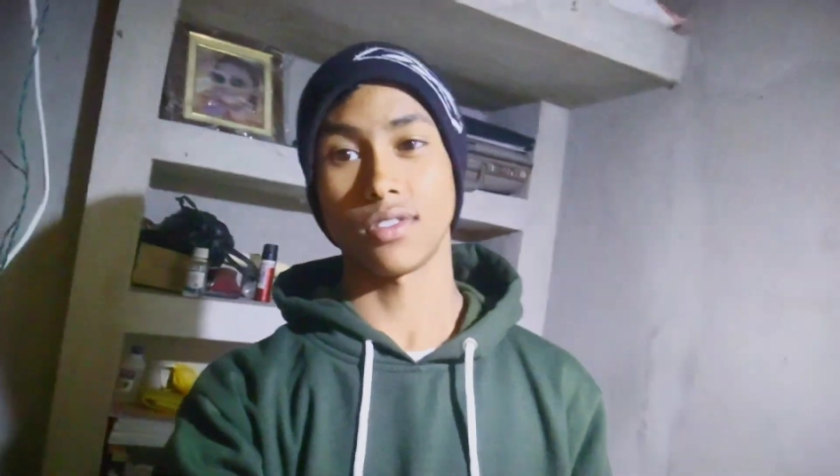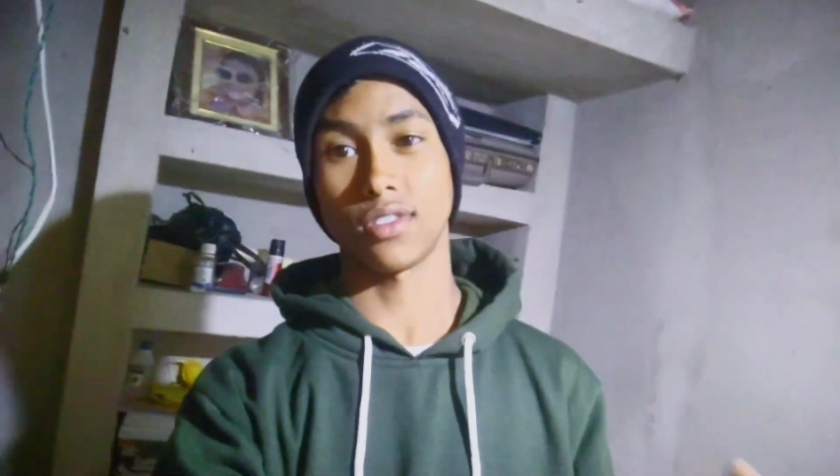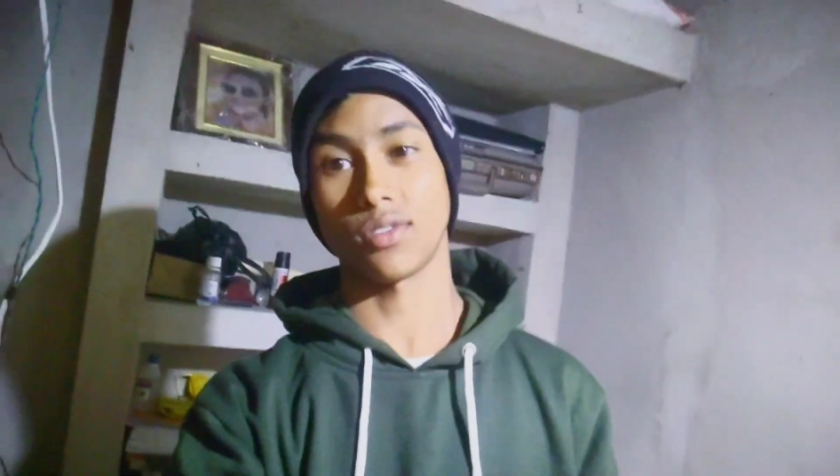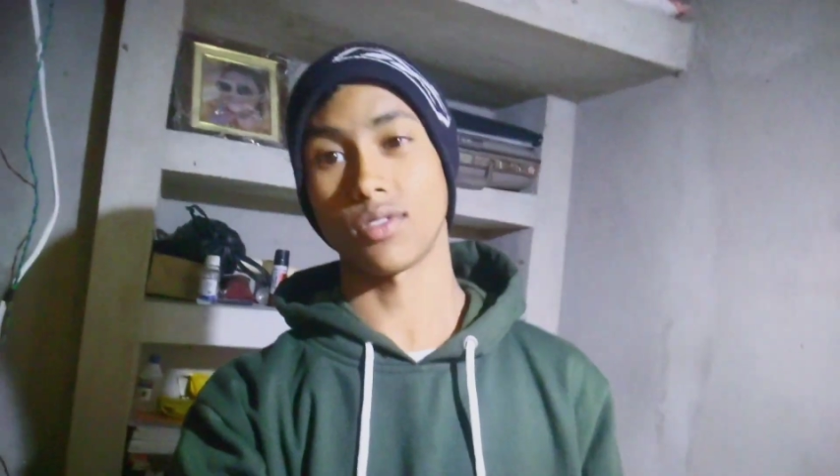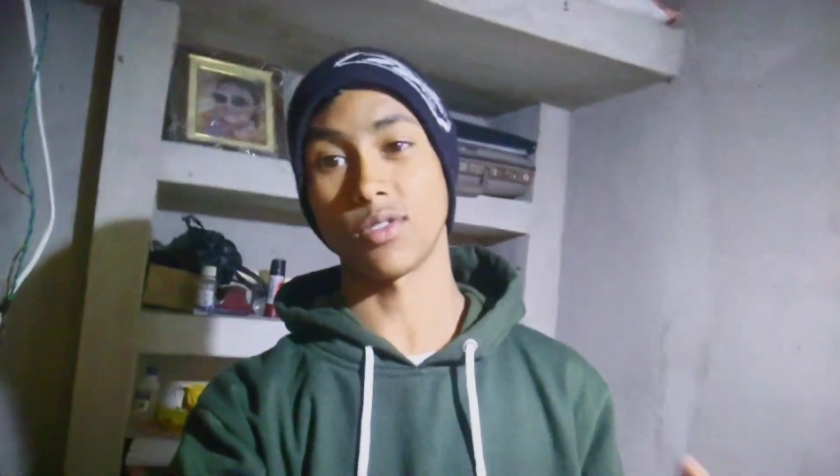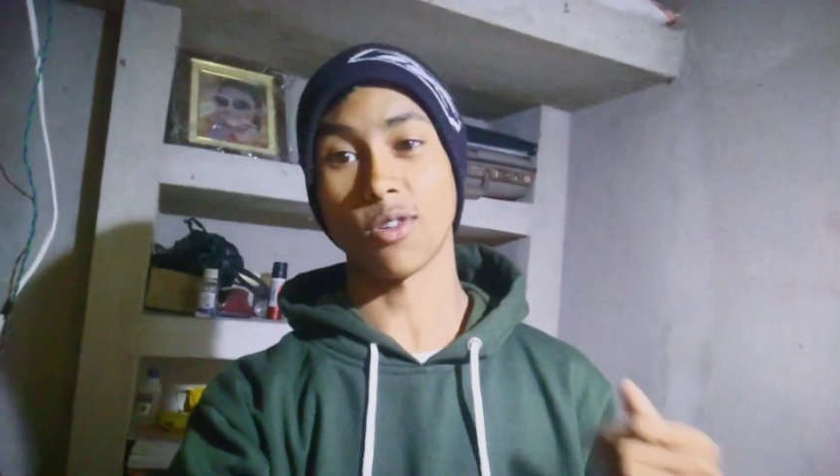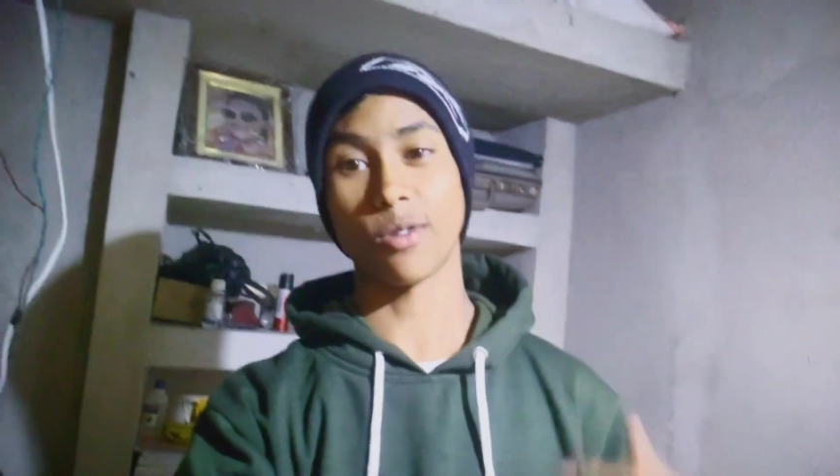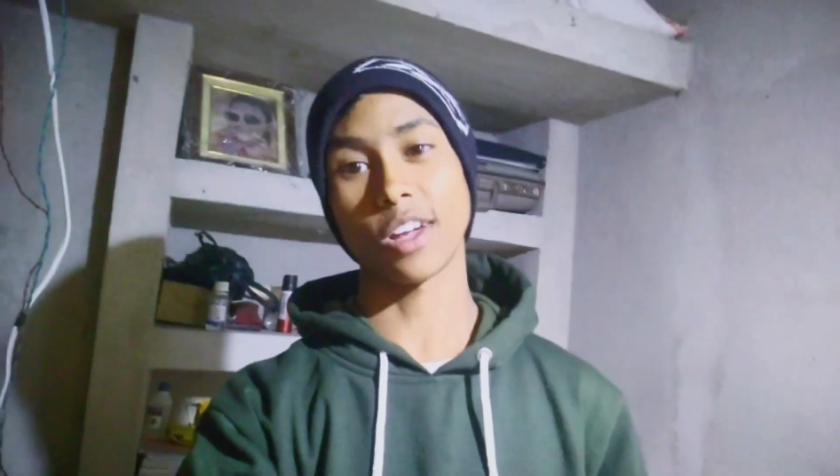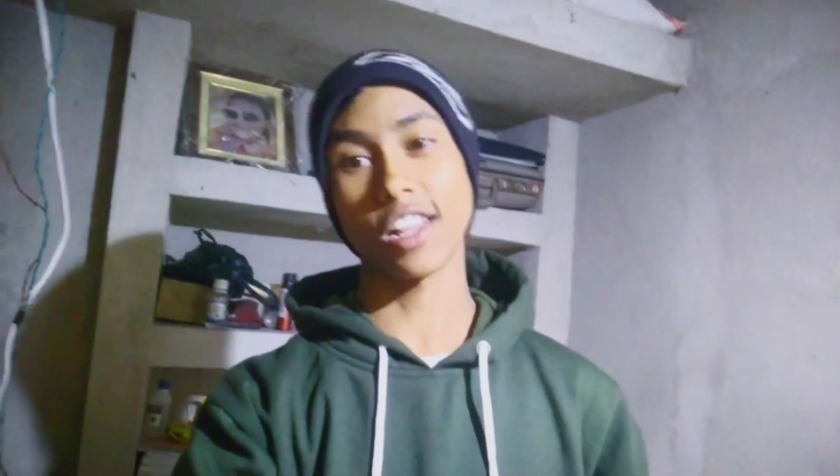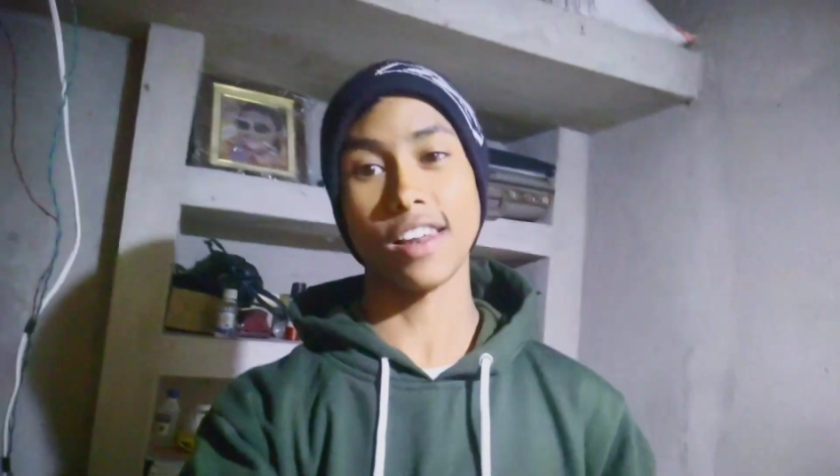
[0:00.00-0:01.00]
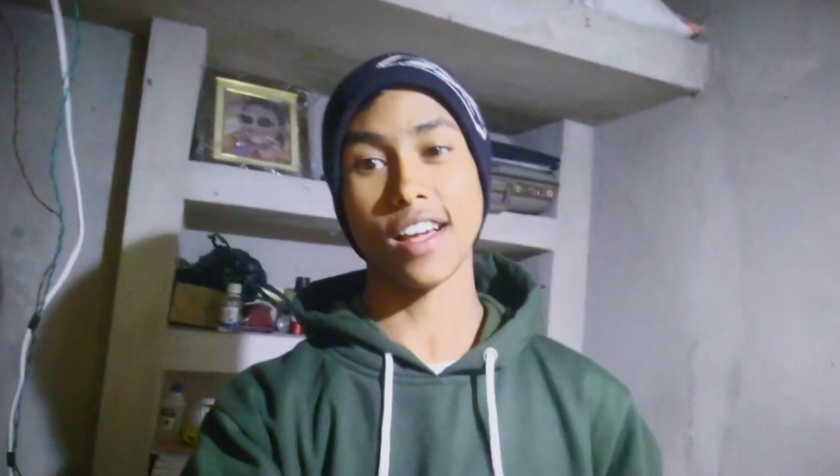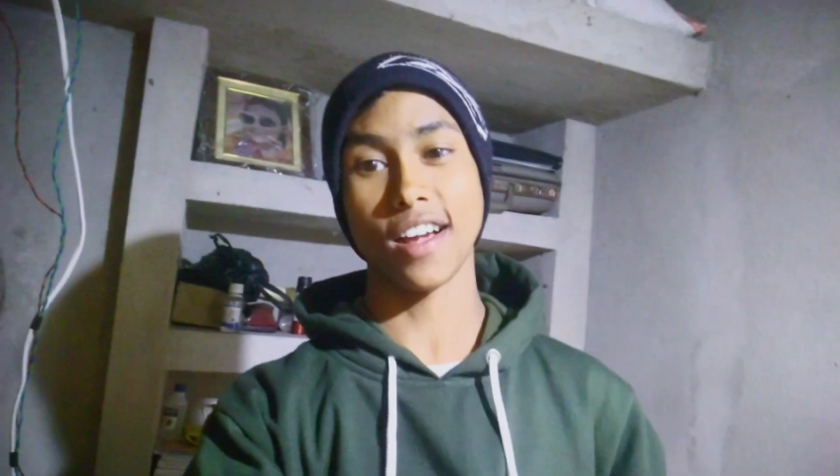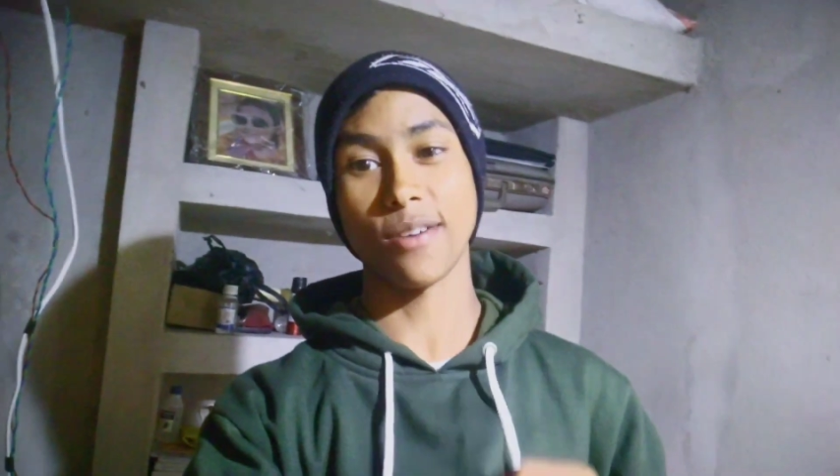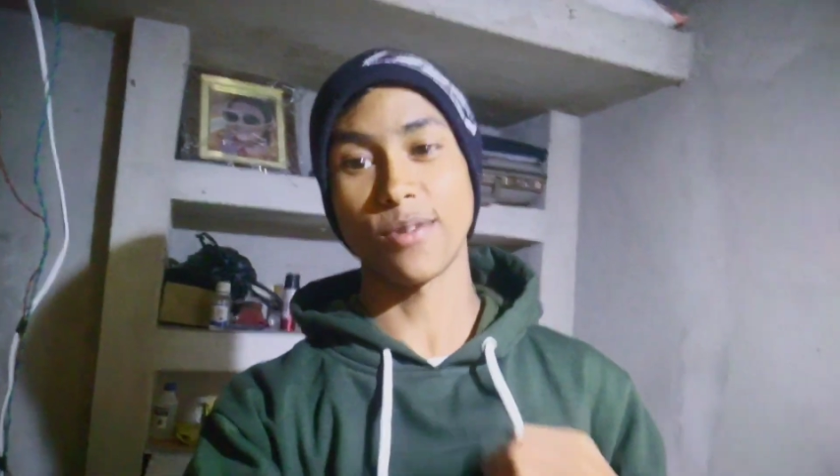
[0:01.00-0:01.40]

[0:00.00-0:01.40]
তো গরম লাগার